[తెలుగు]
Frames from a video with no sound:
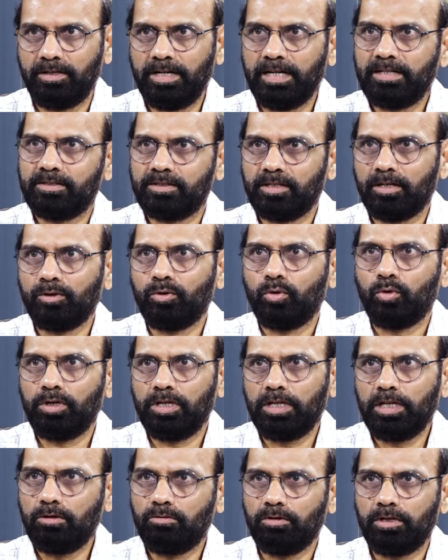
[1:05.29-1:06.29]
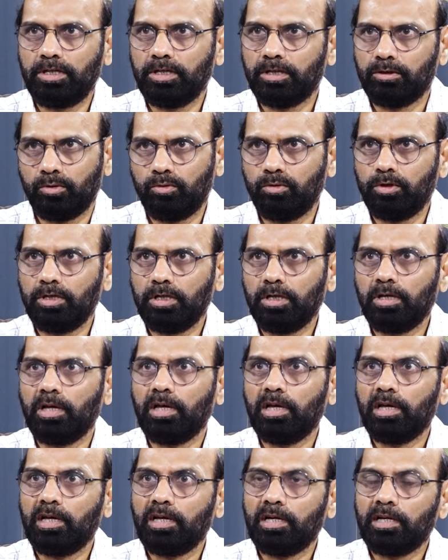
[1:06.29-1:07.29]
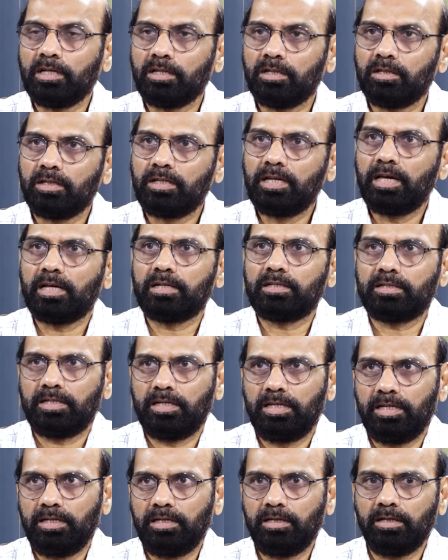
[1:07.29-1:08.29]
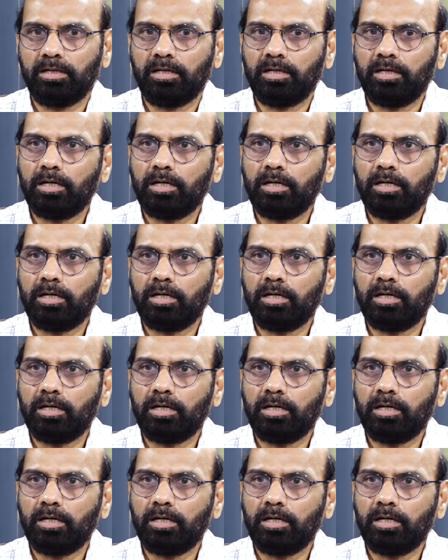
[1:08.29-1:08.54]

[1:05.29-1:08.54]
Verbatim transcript: డెట్స్ అనుకోండి ఈక్విటీ అనుకోండి దే ఆర్ సేయింగ్